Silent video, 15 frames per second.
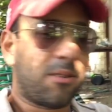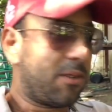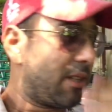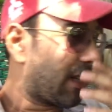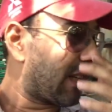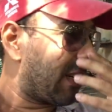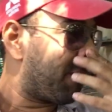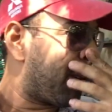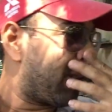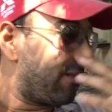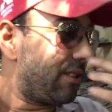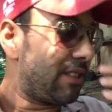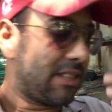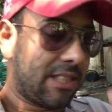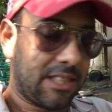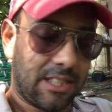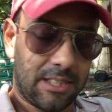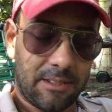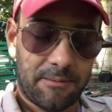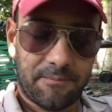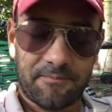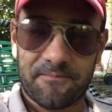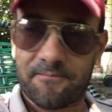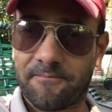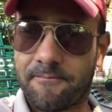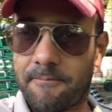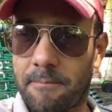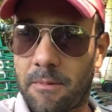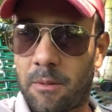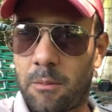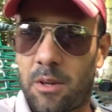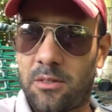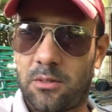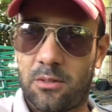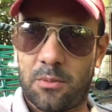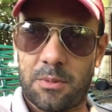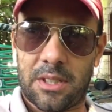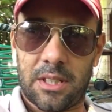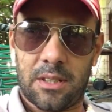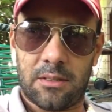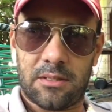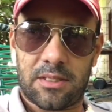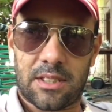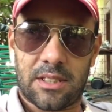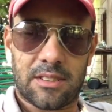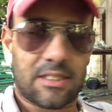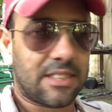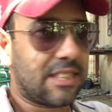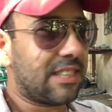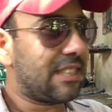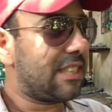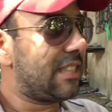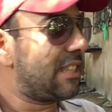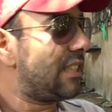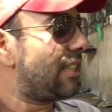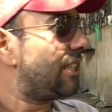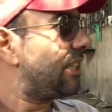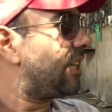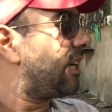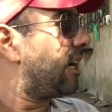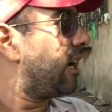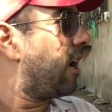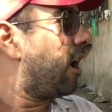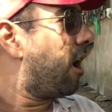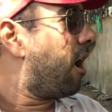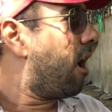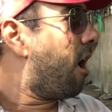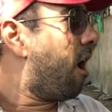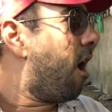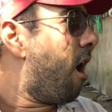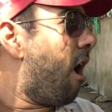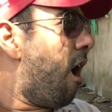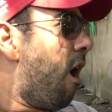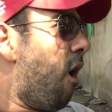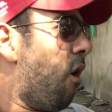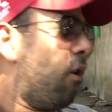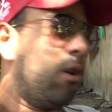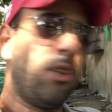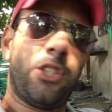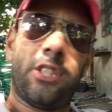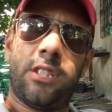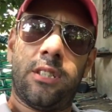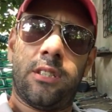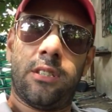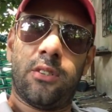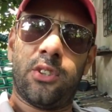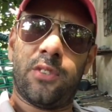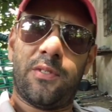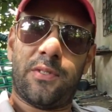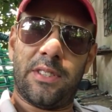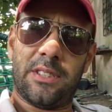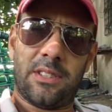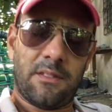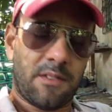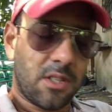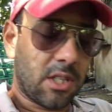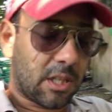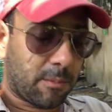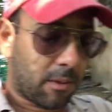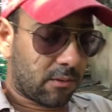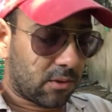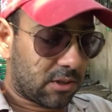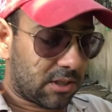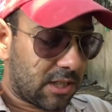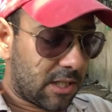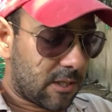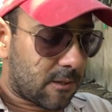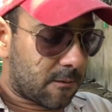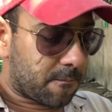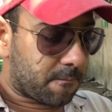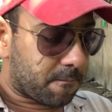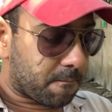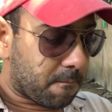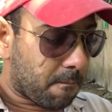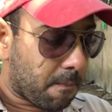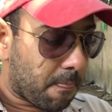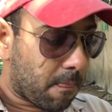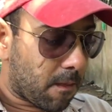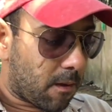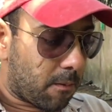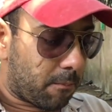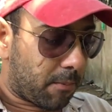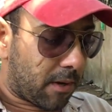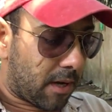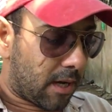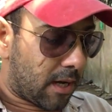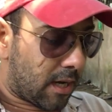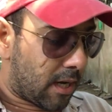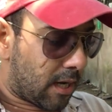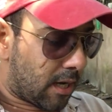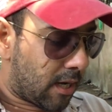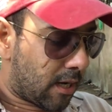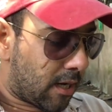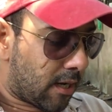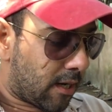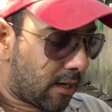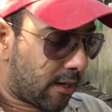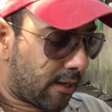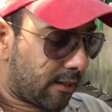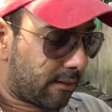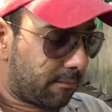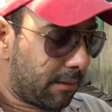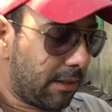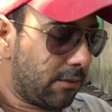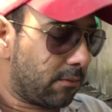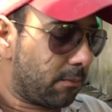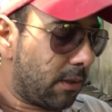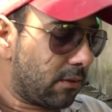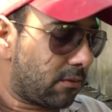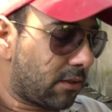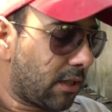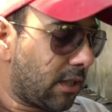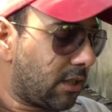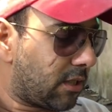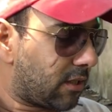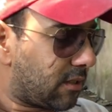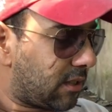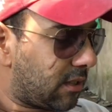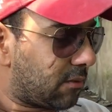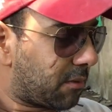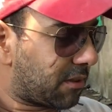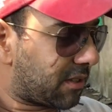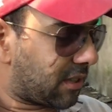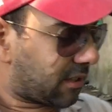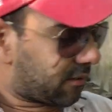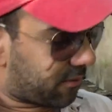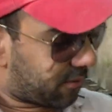correria, mais um dia aí. Mais um domingão descansando aí. Hoje, hoje eu vim fazer esse vídeo aqui pra vocês. Pra... Meio, meio triste, assim, de uma certa